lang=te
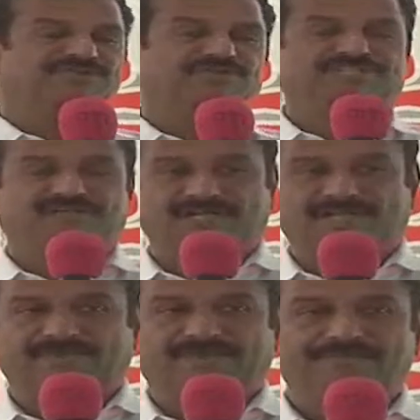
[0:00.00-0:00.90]
నుంచి వచ్చిన
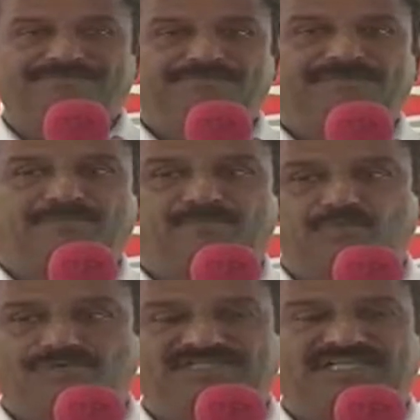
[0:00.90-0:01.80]
వాళ్ళమే మరి
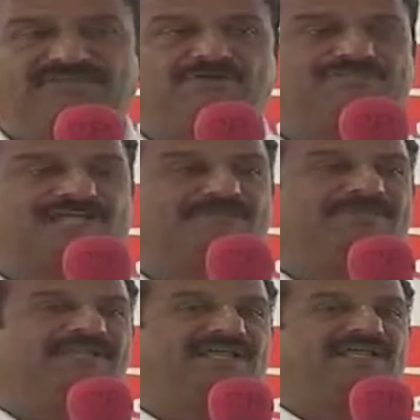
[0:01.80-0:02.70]
పూర్తిగా వ్యవసాయం
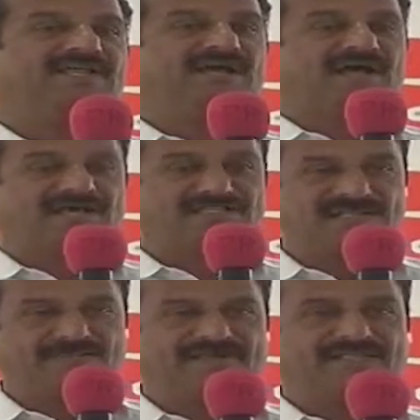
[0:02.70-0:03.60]
మీదనే
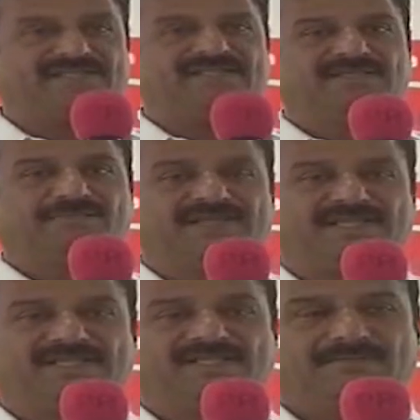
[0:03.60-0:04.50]
ఆధారపడి
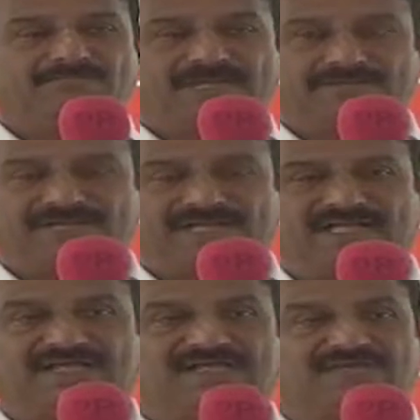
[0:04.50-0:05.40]
మరి మనం
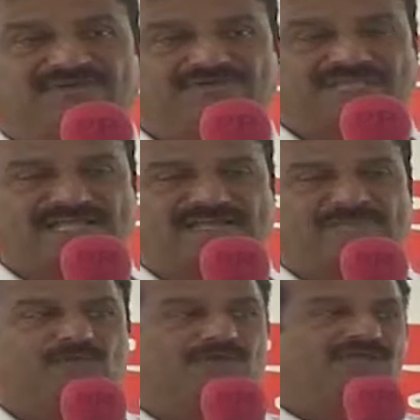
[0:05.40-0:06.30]
ఇక్కడ వ్యవసాయాన్ని
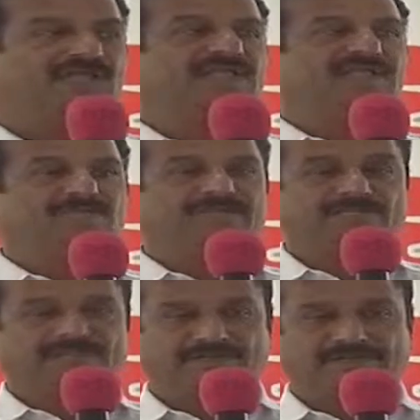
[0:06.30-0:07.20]
నమ్ముకొని
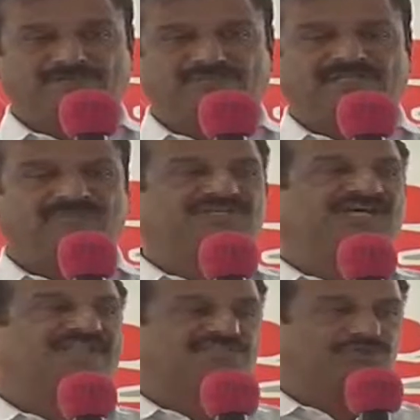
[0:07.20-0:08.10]
మరి మనం బతుకుదేరు
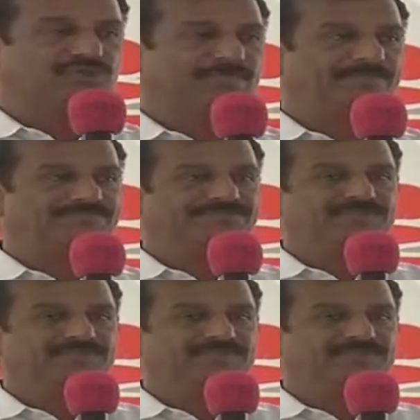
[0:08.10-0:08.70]
సాధిస్తున్నాం